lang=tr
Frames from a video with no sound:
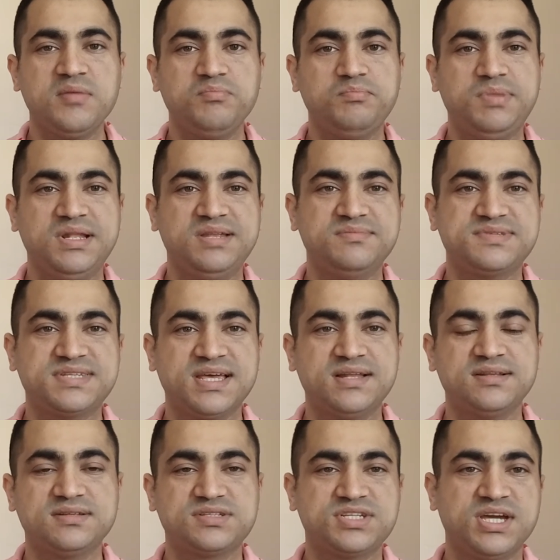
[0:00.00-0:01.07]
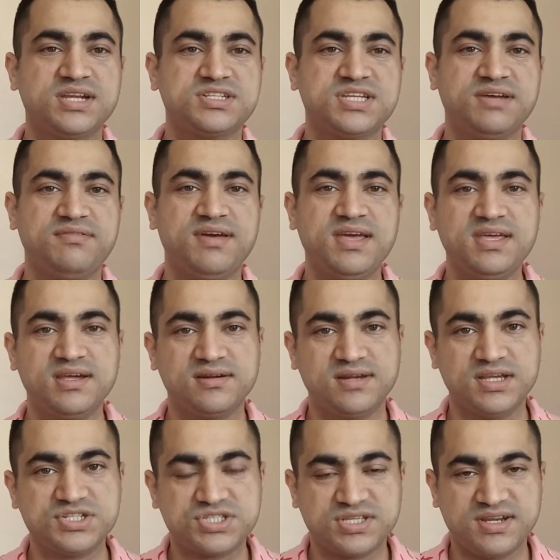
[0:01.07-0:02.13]
bilimsel çerçeveye
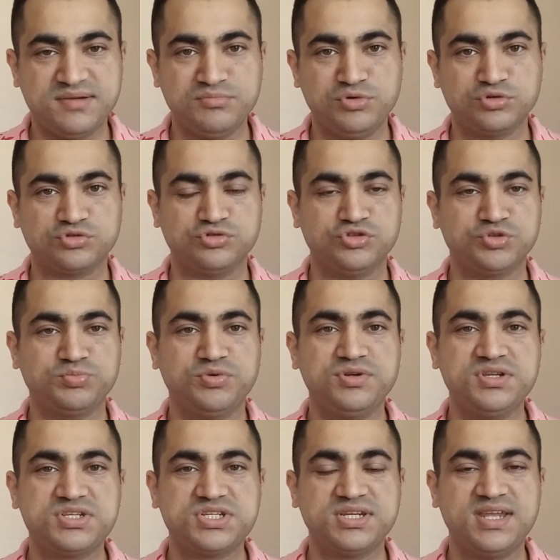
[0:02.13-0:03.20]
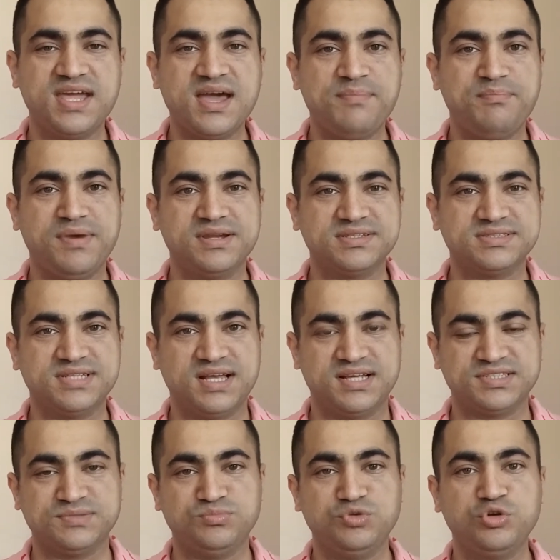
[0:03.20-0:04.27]
yerleştiremiyorsunuz. Bunun için ne yapmanız
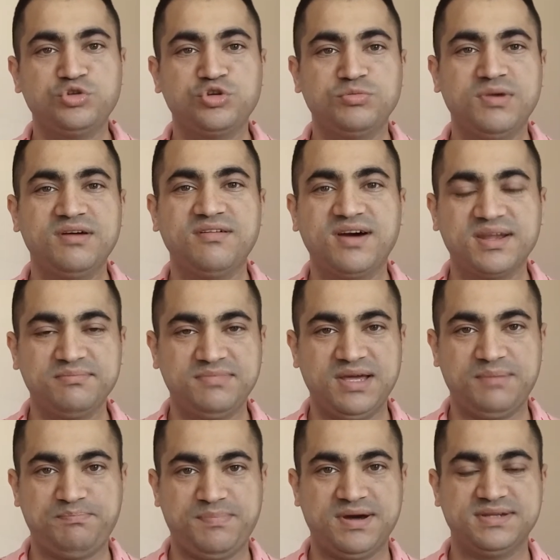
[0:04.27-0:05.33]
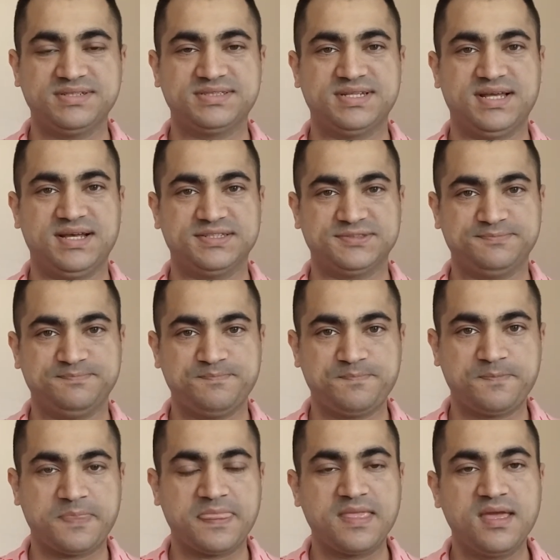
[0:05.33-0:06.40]
lazım diyor. Tüme varım yapmanız lazım.
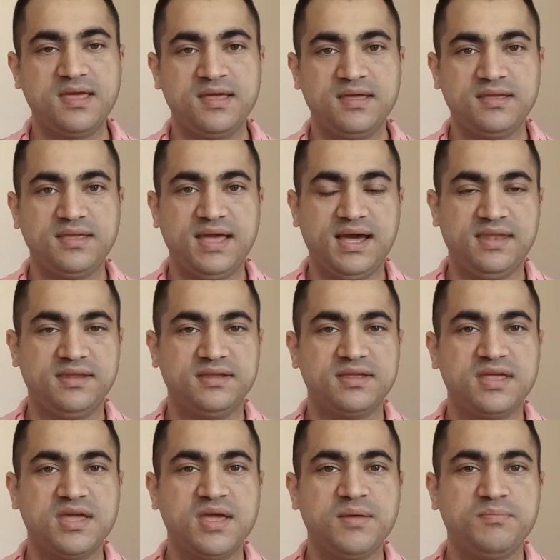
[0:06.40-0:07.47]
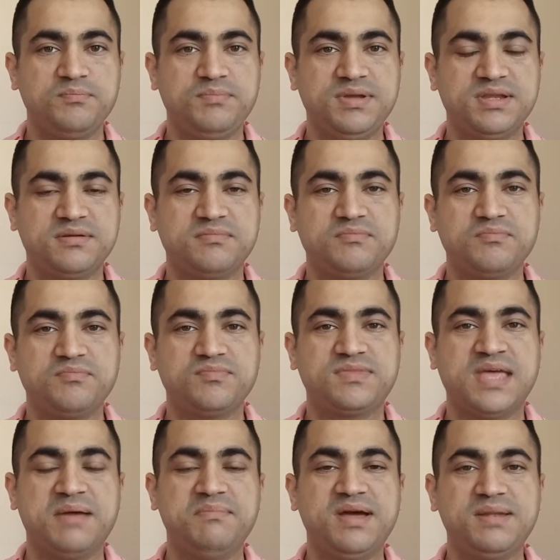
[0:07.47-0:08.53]
Yani bir
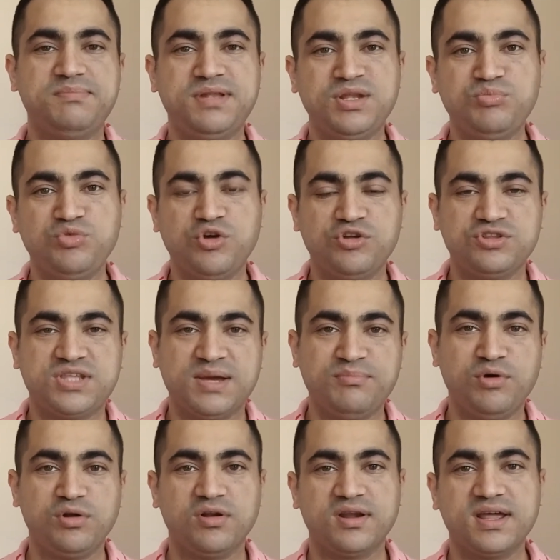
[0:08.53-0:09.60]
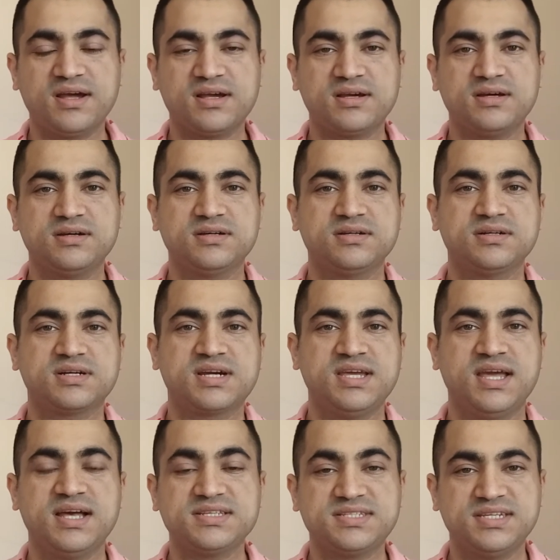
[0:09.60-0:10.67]
temel bilim yöntemi olarak
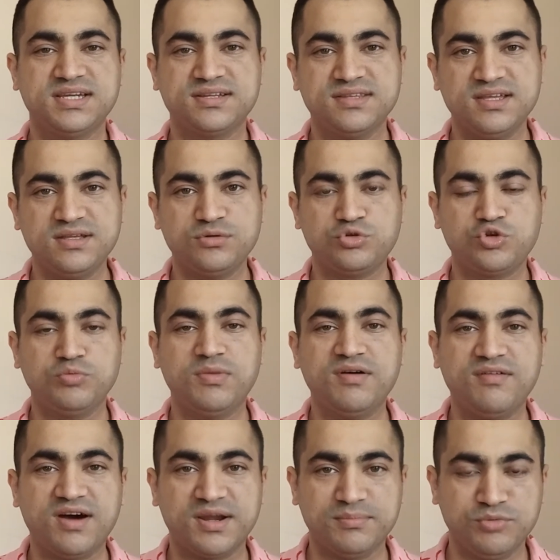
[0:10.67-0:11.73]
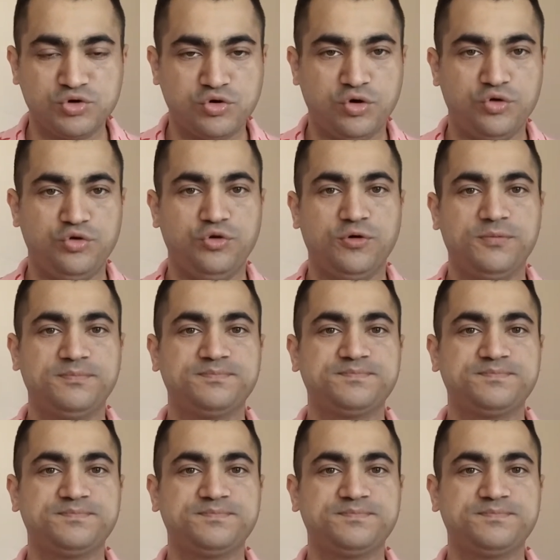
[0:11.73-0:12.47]
kıyas yerine tüme varımı koyuyor.